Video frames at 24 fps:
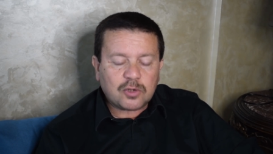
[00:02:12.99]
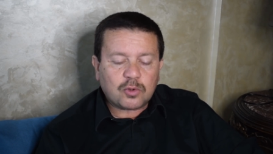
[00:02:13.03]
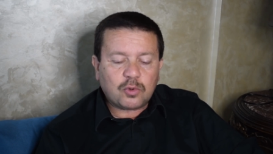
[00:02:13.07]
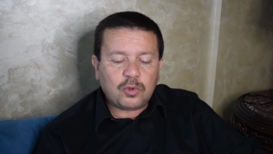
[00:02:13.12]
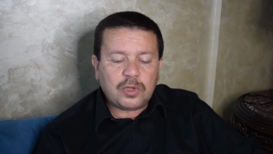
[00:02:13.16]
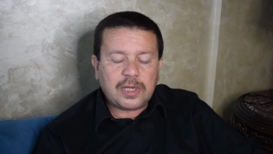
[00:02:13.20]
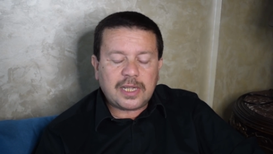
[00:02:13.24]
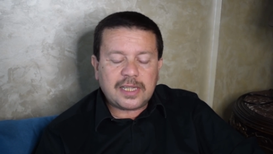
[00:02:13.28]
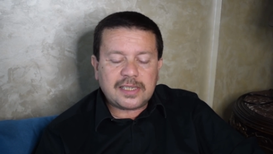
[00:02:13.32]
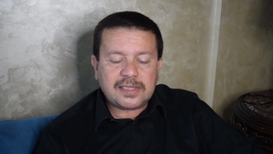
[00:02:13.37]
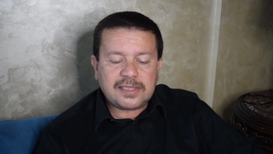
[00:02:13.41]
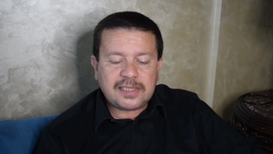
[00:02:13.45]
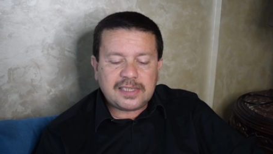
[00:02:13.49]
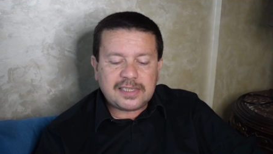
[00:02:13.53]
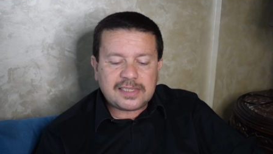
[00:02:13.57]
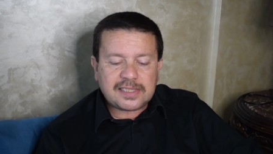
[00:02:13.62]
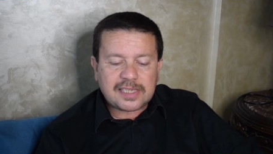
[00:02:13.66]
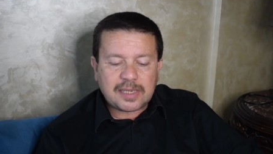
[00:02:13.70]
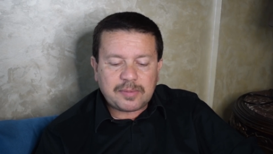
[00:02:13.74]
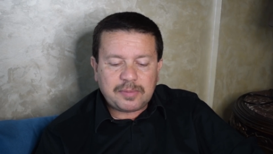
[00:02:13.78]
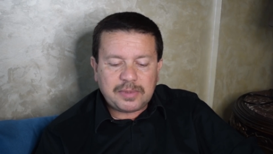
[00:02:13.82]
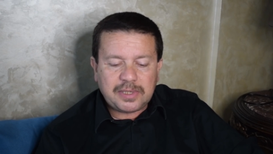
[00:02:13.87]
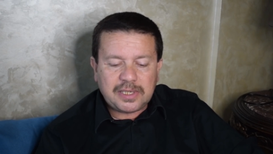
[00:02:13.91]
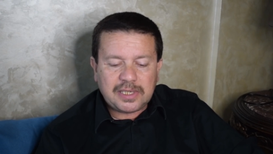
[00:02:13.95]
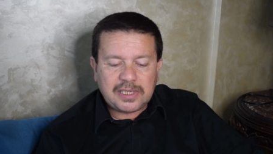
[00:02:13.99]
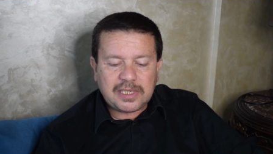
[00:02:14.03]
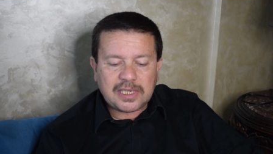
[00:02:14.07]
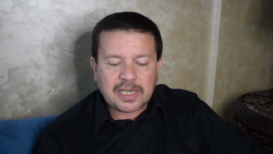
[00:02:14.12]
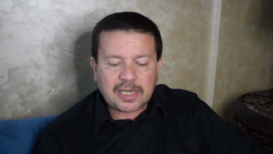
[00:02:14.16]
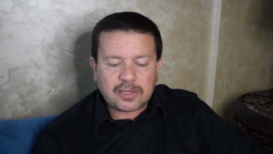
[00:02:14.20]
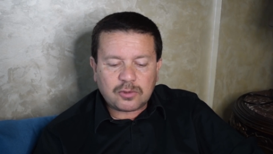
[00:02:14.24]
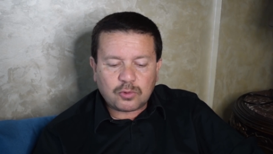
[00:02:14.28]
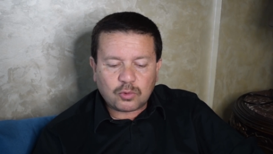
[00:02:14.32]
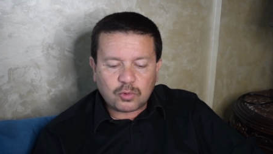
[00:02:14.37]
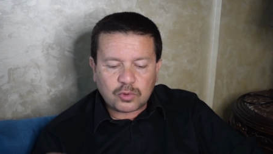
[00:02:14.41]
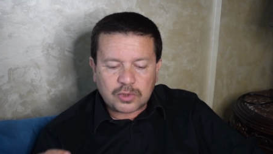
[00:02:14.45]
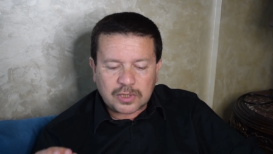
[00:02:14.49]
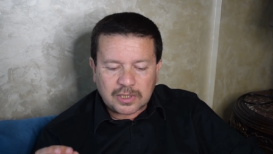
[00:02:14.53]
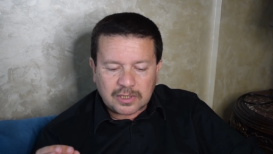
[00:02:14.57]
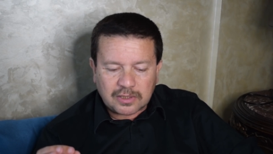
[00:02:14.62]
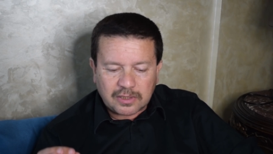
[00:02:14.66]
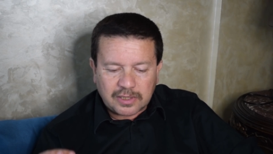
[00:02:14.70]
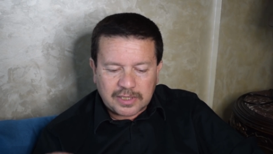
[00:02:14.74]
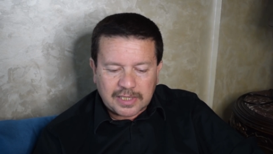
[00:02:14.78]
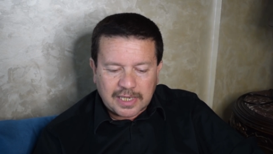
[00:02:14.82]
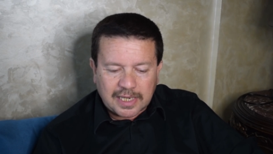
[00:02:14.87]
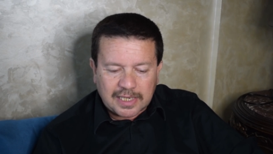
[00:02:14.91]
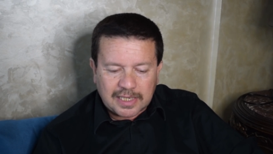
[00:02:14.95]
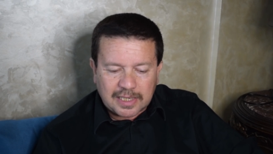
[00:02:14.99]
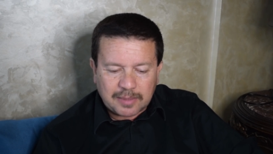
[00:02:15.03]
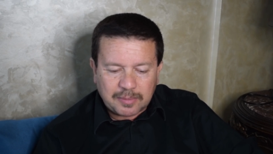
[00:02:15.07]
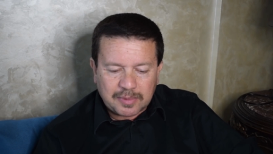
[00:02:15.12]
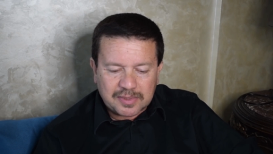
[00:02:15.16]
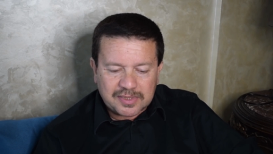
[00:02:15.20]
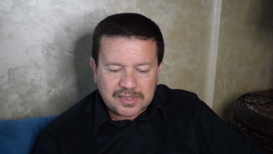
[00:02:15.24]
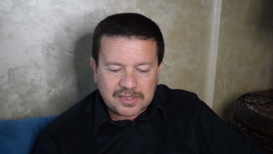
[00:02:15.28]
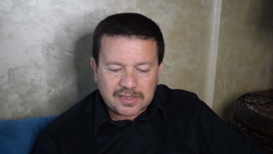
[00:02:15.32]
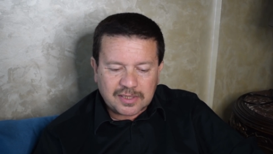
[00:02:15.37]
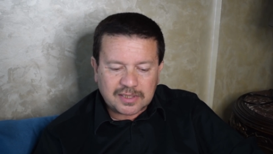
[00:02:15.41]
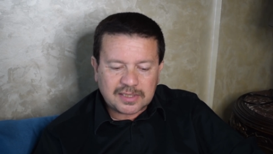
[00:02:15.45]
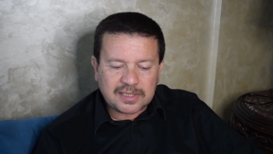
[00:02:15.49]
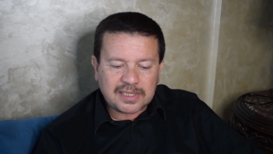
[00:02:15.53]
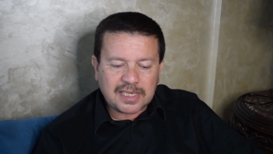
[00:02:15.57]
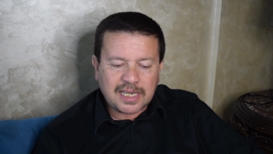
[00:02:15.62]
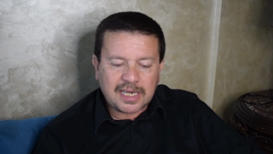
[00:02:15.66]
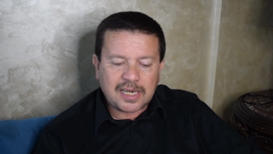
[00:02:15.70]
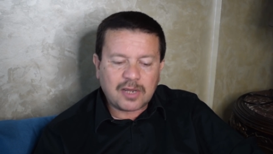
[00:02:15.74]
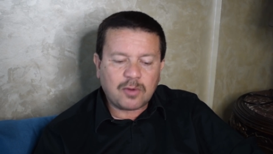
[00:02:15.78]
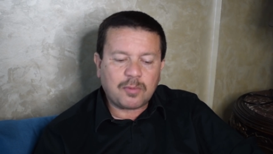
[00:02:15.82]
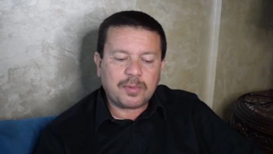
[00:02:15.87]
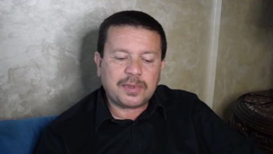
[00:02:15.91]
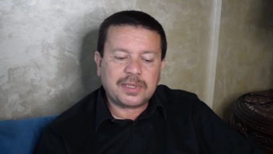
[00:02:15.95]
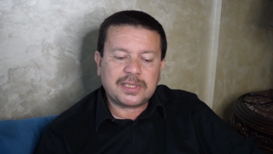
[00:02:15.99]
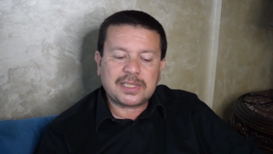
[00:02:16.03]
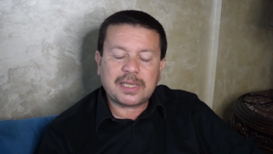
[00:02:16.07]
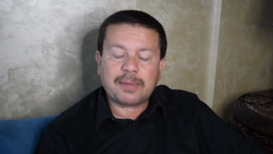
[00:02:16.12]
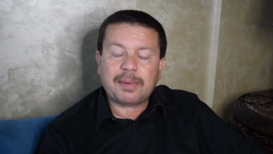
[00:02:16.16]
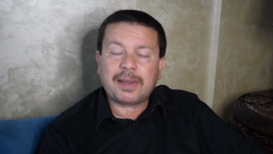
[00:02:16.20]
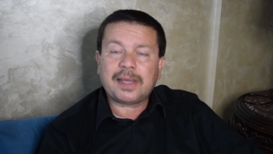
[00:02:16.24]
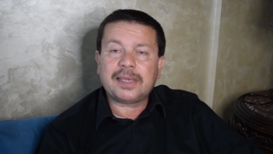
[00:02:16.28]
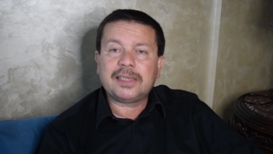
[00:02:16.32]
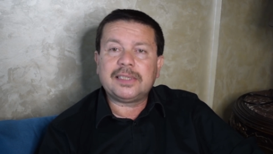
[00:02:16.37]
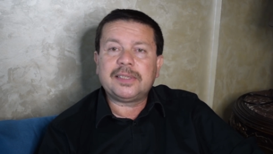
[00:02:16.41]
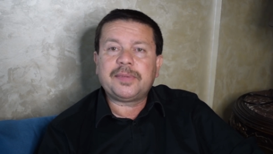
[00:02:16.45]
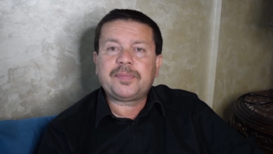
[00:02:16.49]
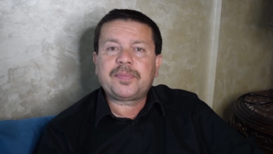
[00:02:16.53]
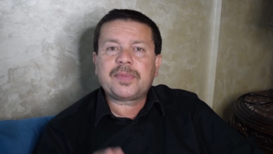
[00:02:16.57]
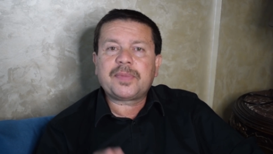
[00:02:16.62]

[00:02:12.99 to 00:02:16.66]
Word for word: قل هذه سبيلي أدعو إلى الله على بصيرة أنا ومن اتبعني